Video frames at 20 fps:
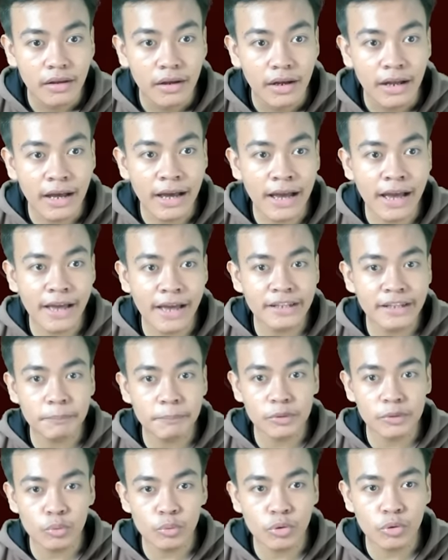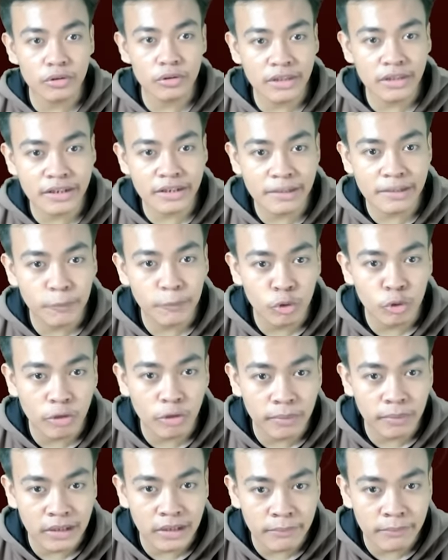Ah, ini petunjuknya nih. Petunjuk
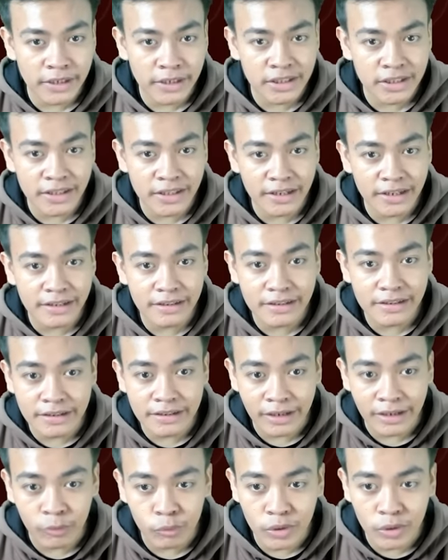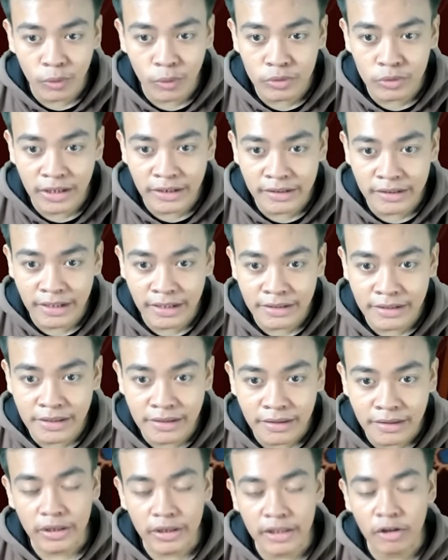pertama kita nyari ini kan udah aku cari
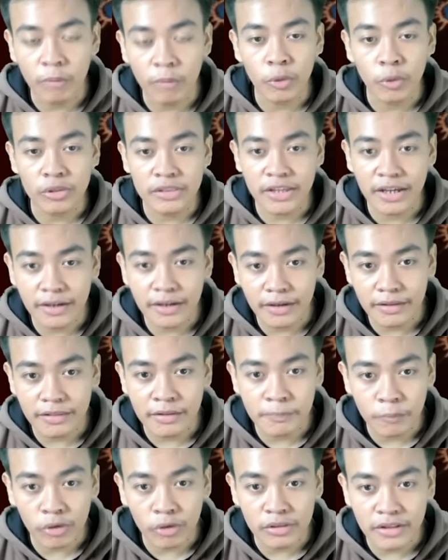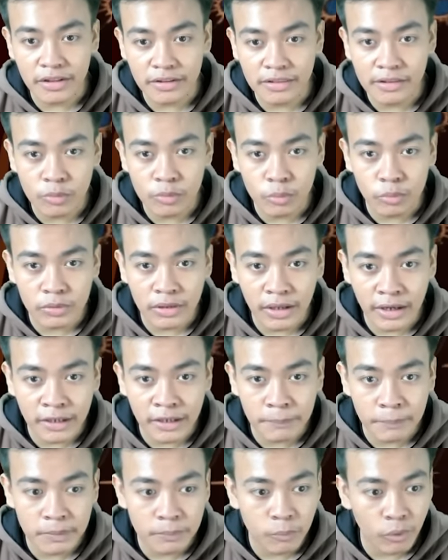tadi. Oke, robotnya nyemprotin situ udah
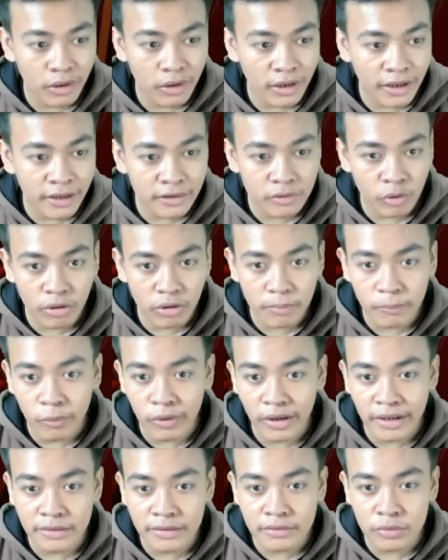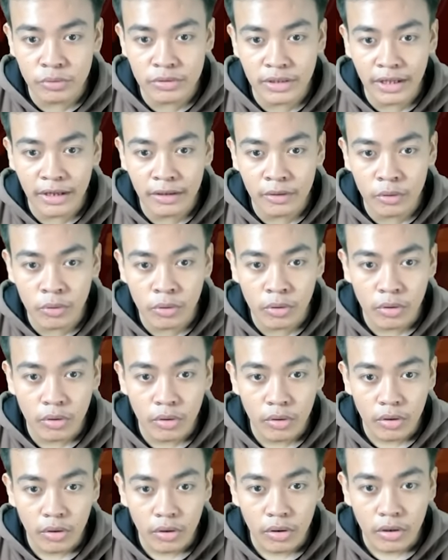dapat bola, terus bola itu taruh
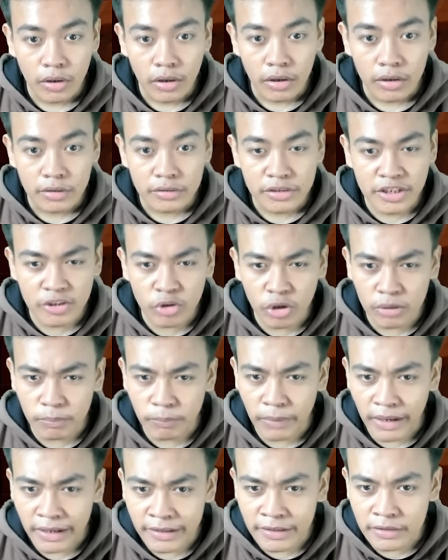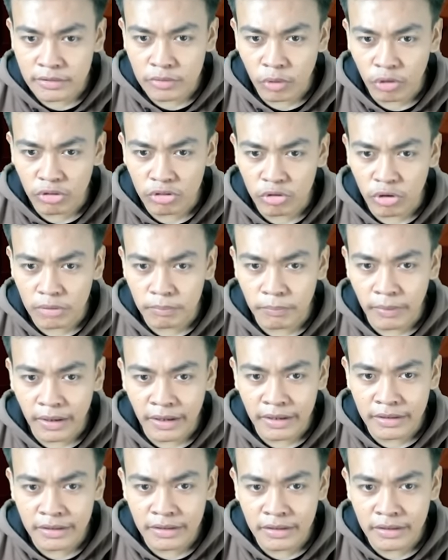di dot by terus dot by